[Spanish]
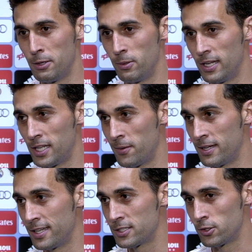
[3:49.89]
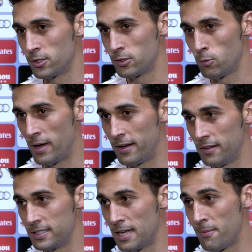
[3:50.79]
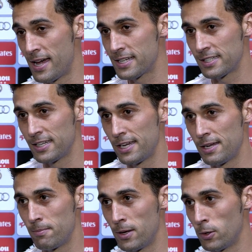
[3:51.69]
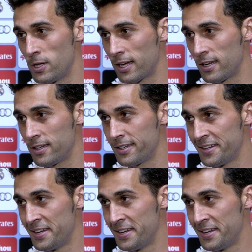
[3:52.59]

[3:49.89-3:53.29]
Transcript: evidentemente soy un madridista más, que me voy de aquí